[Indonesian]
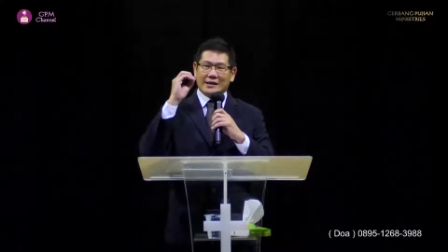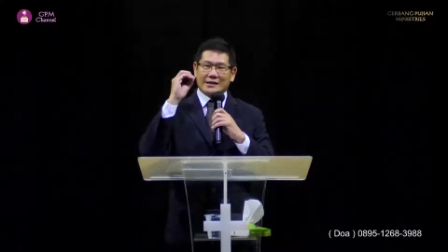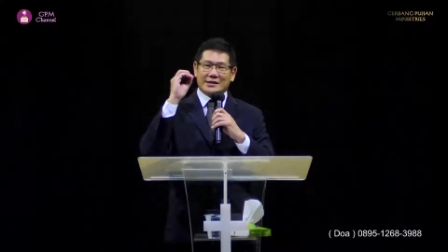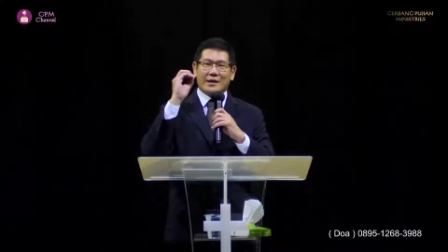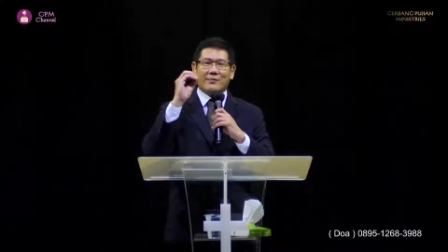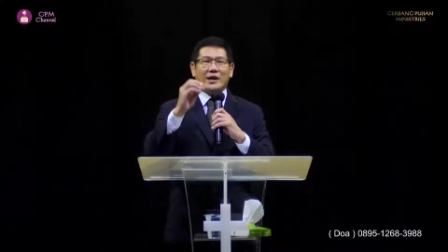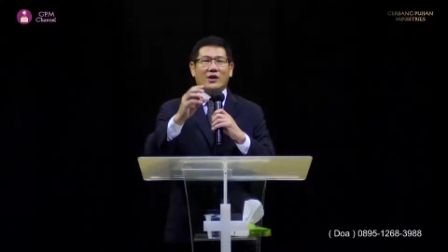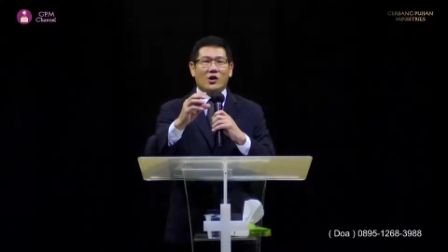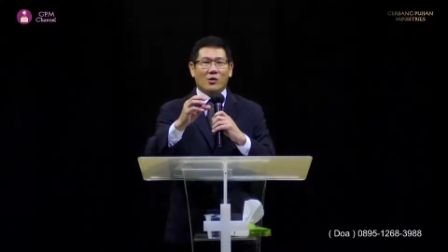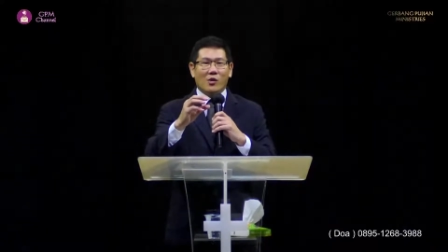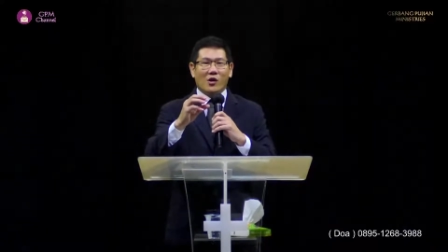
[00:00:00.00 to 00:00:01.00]
siapa yang
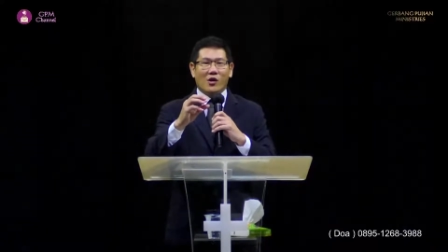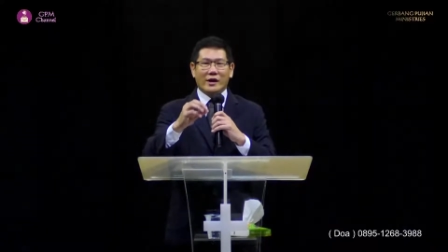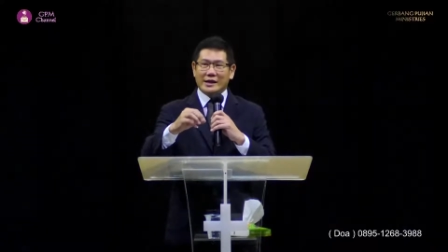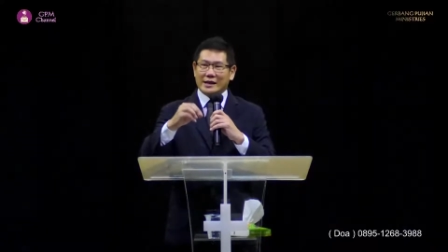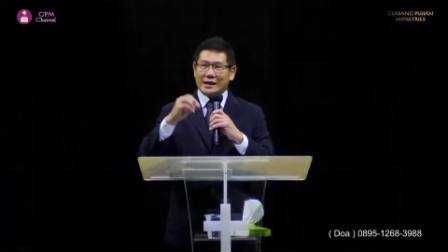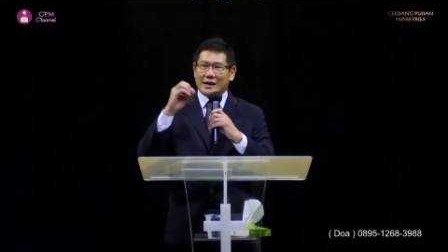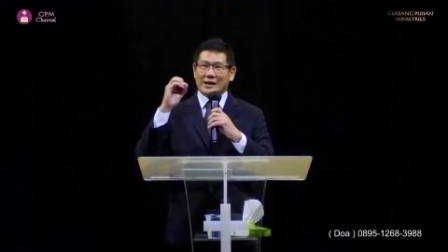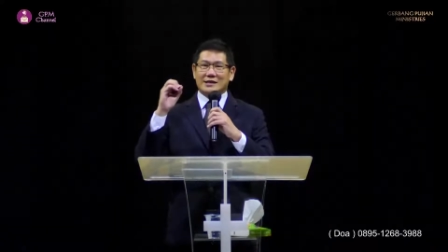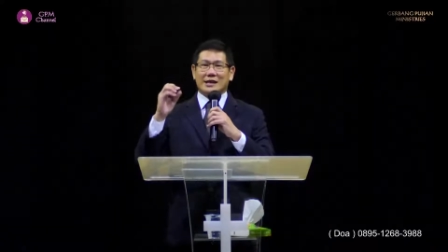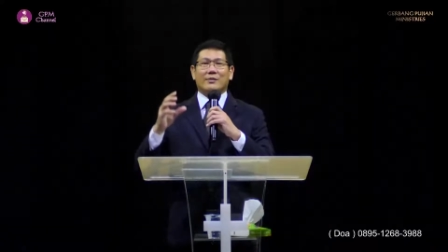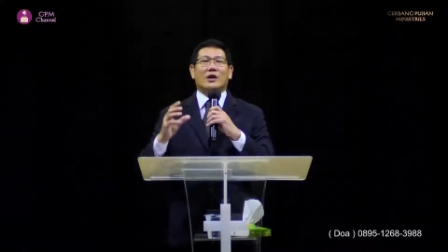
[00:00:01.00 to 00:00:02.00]
ngomong, ini kira-kira
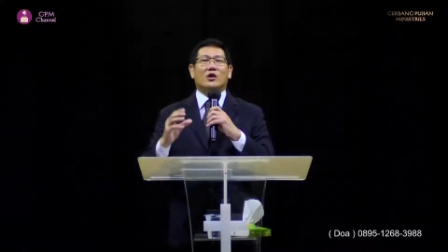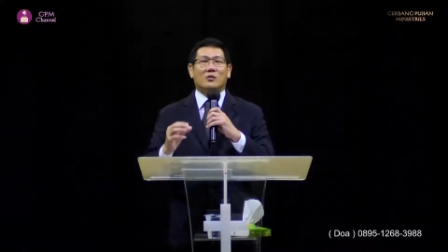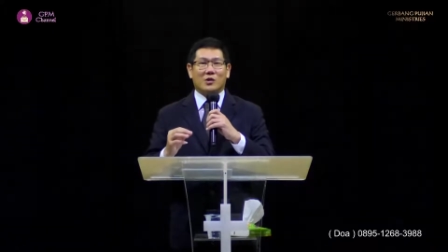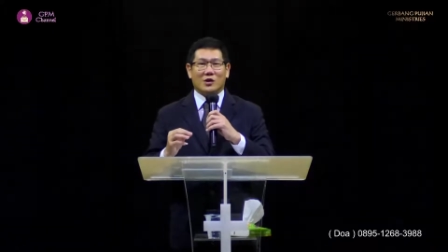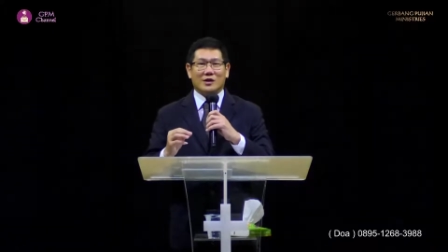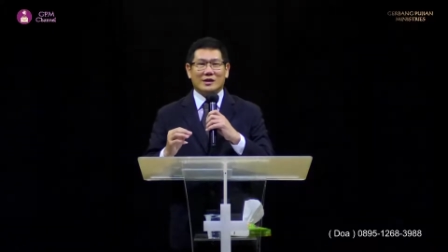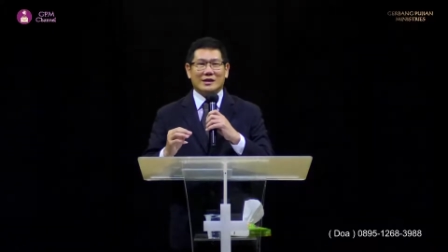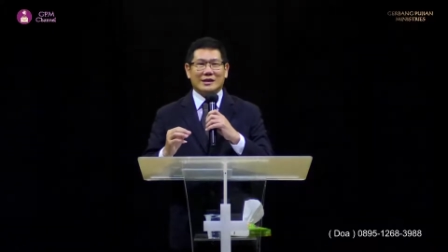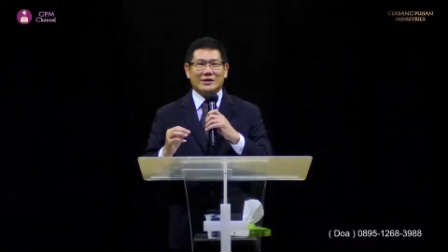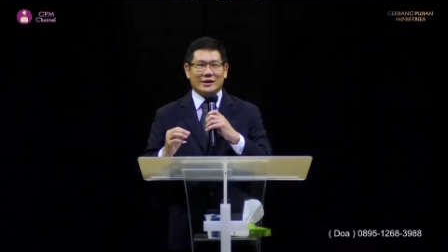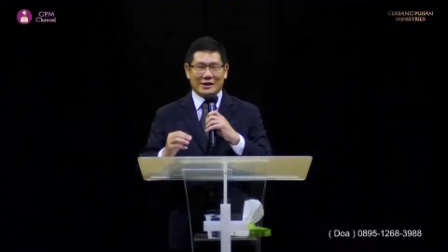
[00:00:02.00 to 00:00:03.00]
siapa yang ngomong
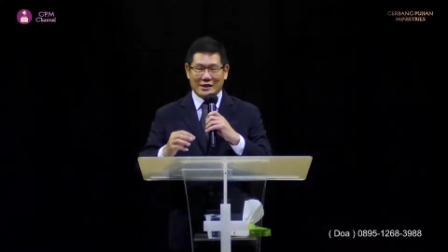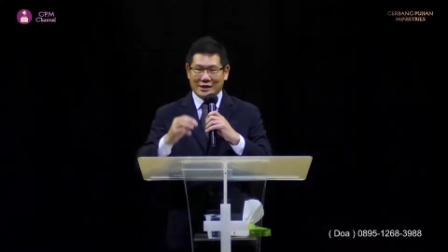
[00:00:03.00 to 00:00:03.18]
gitu ya.